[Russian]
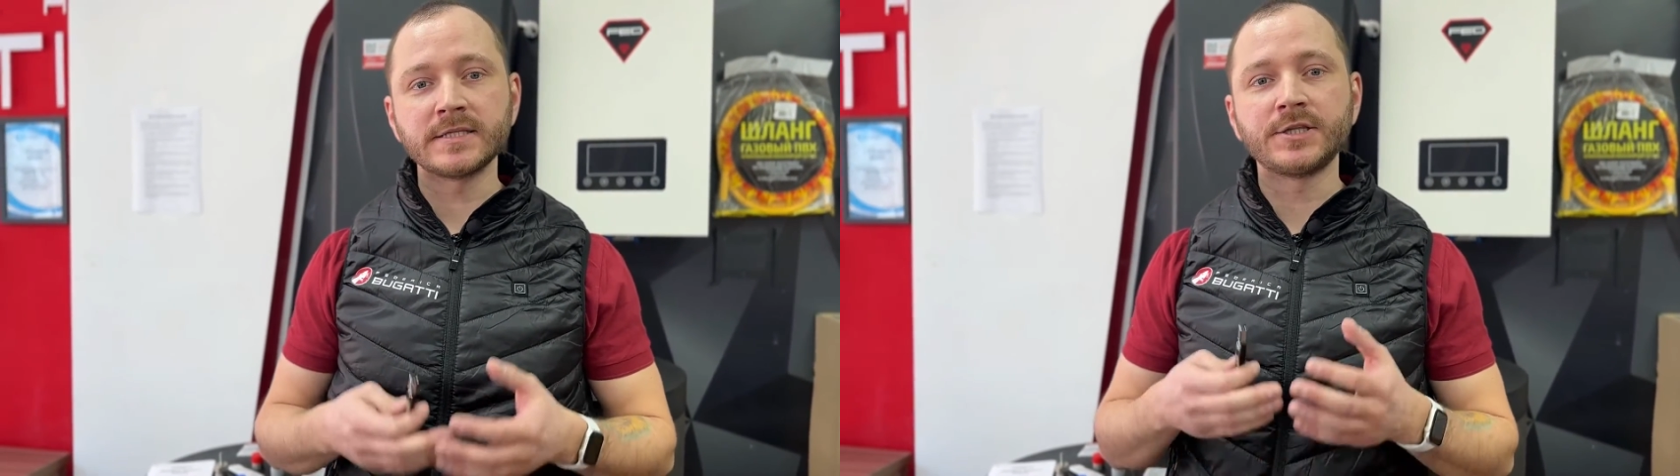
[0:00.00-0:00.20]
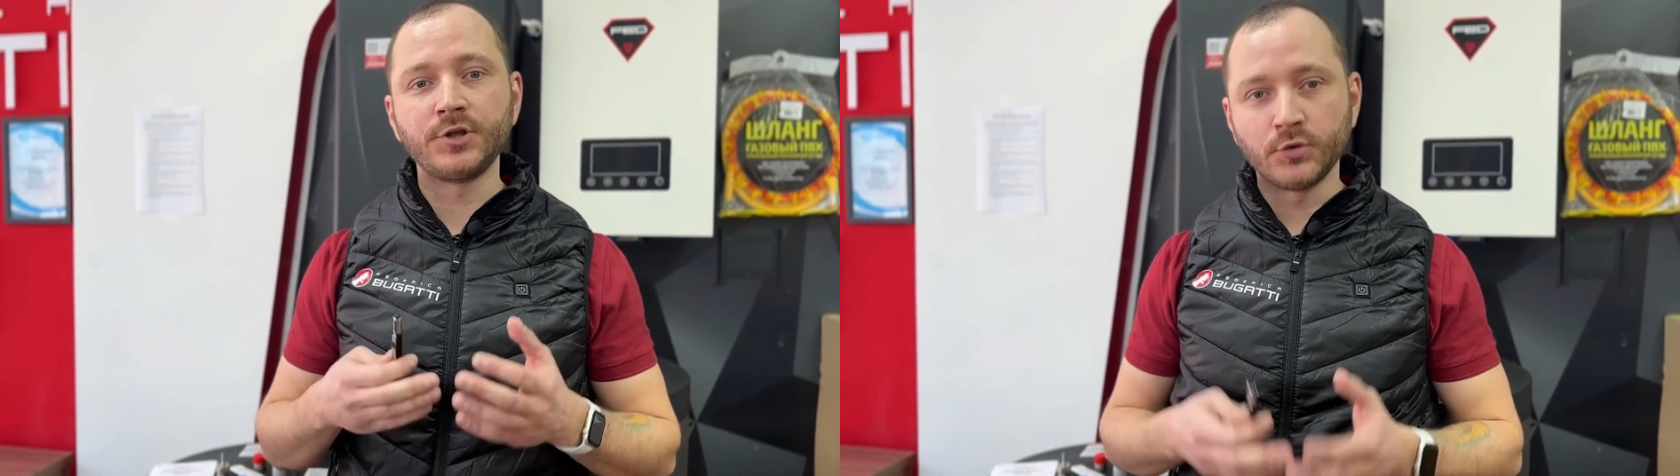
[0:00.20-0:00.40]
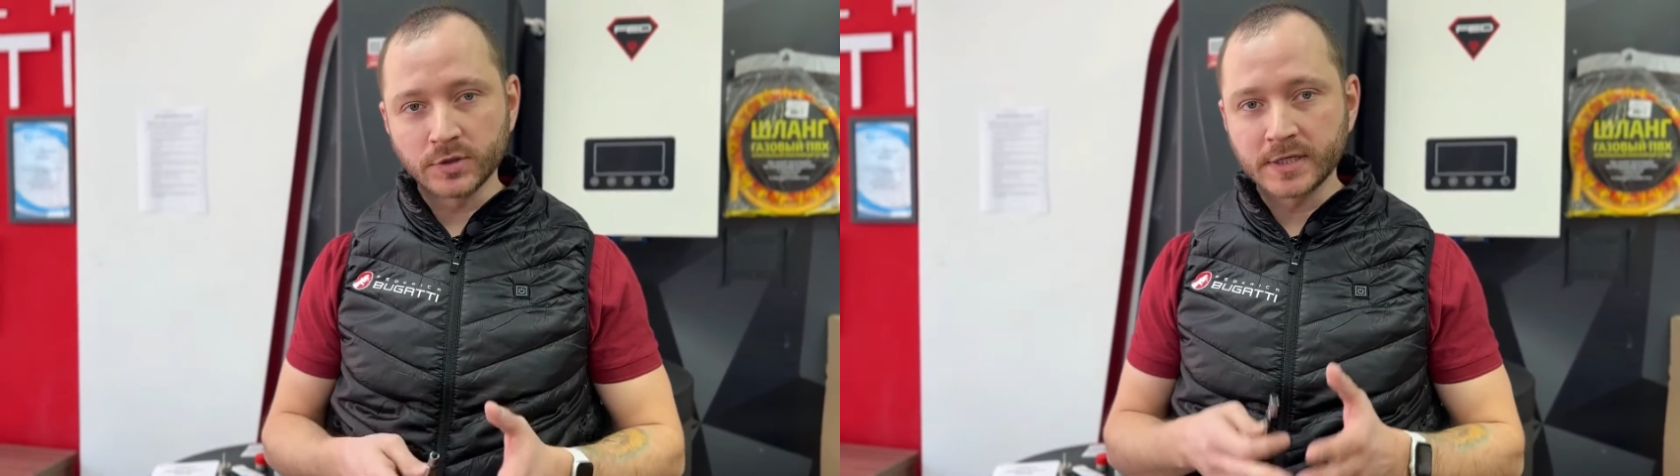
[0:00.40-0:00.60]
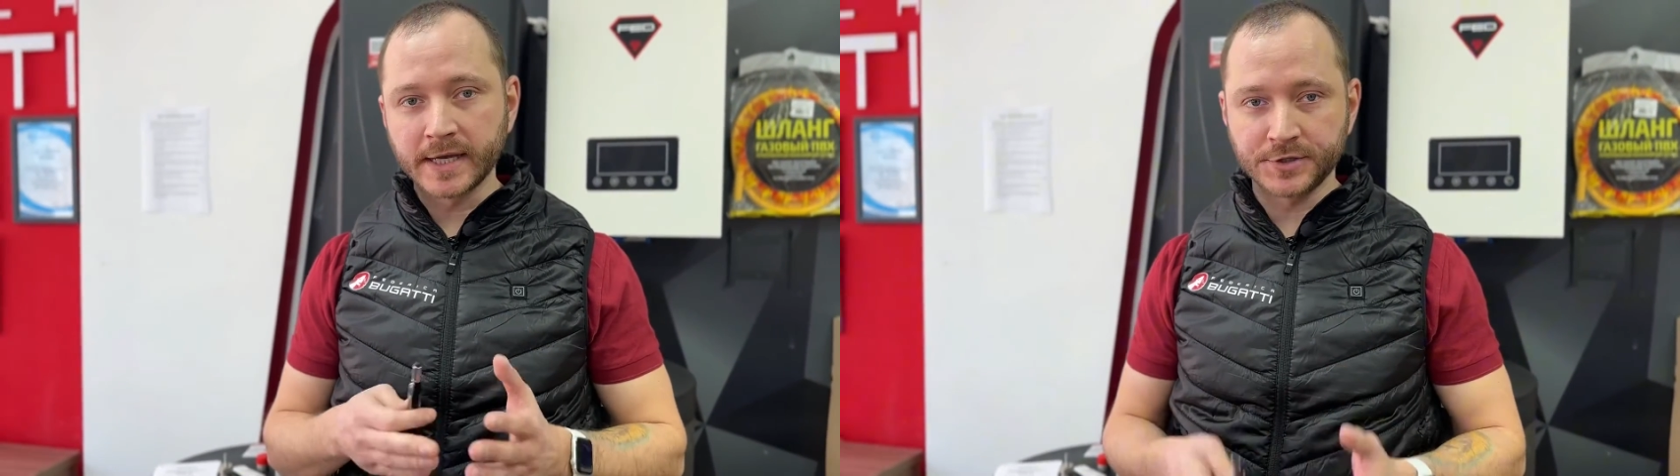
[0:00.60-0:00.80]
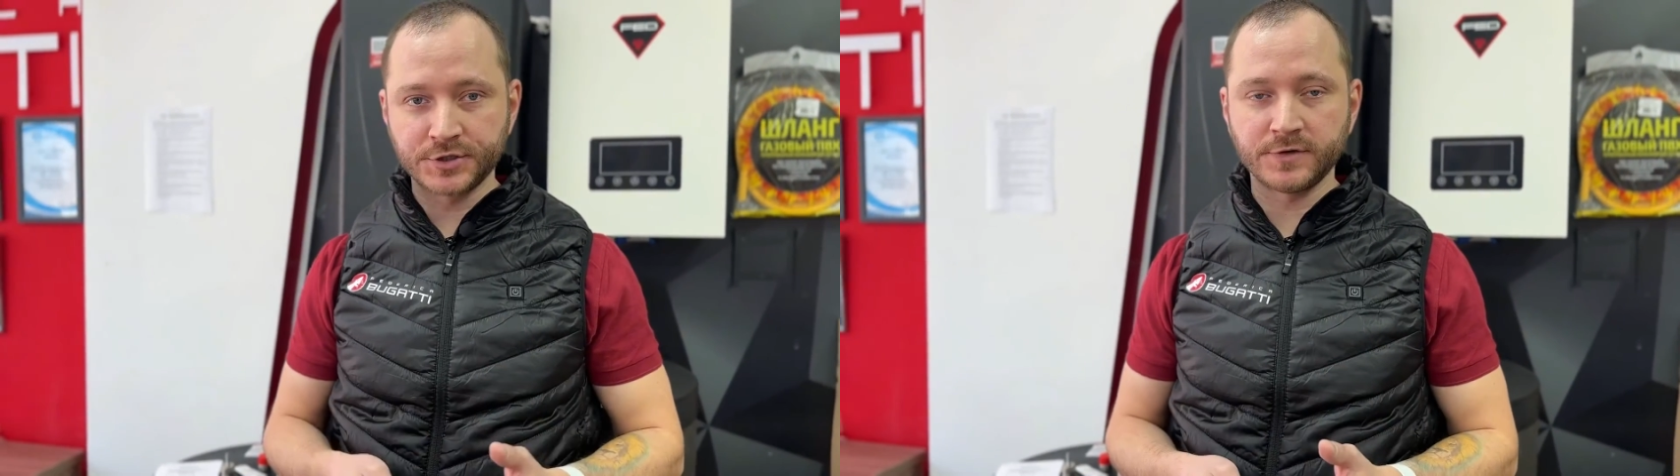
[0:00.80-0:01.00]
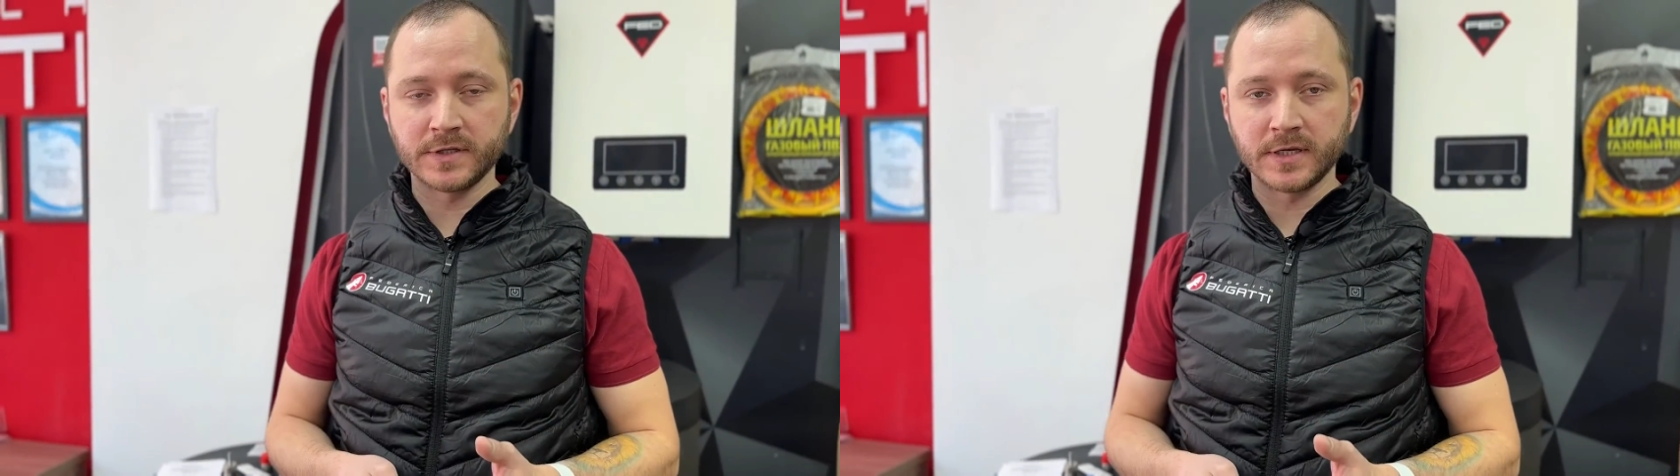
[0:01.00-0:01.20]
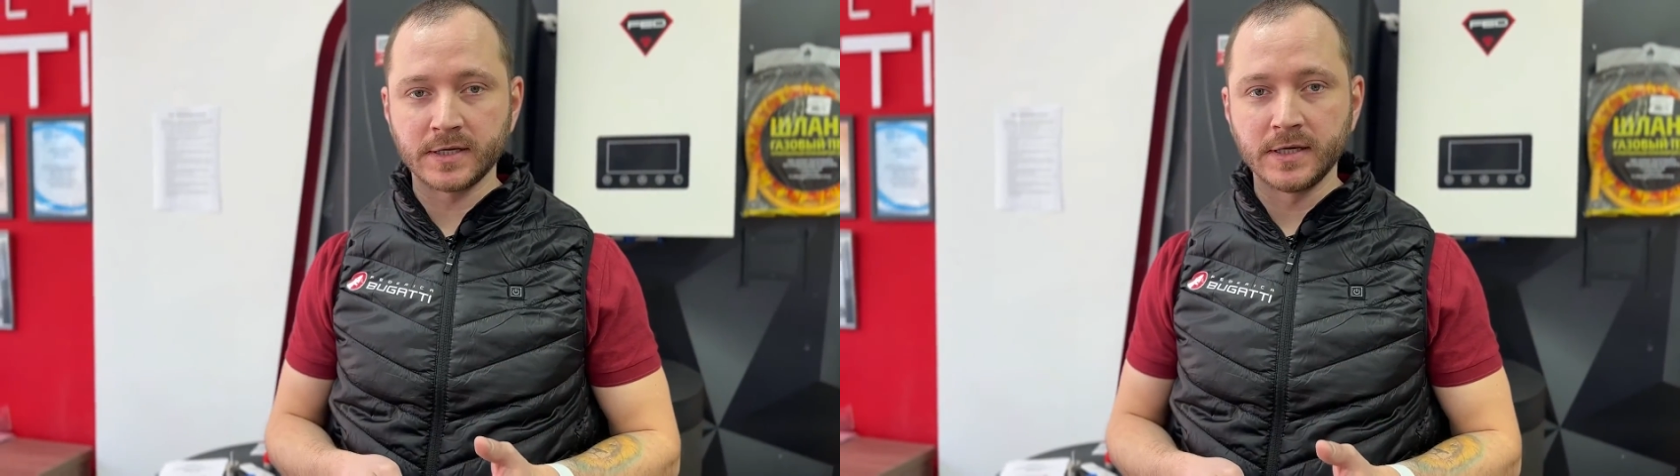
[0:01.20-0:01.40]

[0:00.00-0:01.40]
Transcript: только горячая вода,